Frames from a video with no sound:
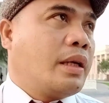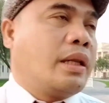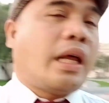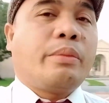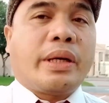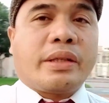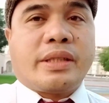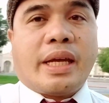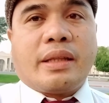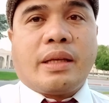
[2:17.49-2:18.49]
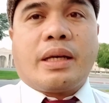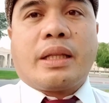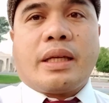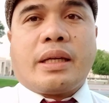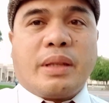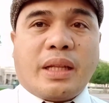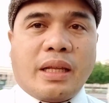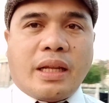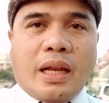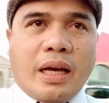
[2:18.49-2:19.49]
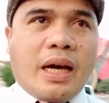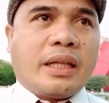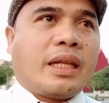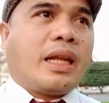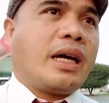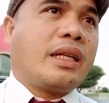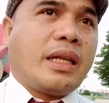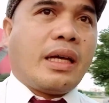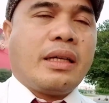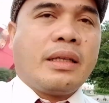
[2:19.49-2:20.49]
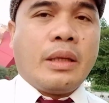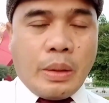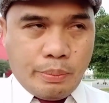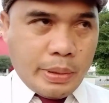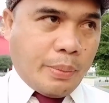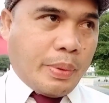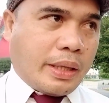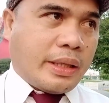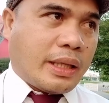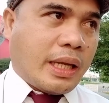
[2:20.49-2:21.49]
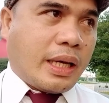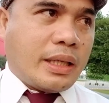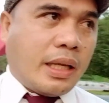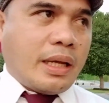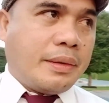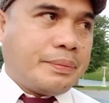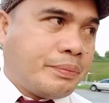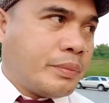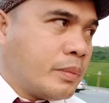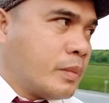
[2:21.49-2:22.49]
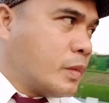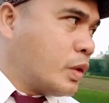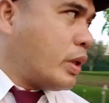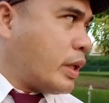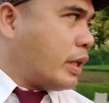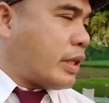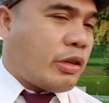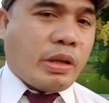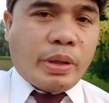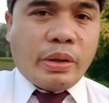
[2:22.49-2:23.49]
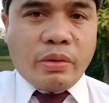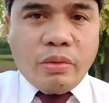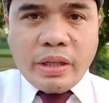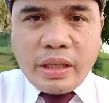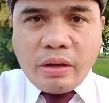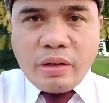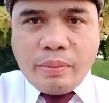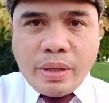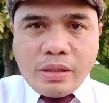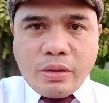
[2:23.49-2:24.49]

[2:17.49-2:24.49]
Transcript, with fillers: landmark site ng Qatar na inaalagaan talaga nila pinapaganda talaga nila so nakita nyo naman yung kulay dilaw na bus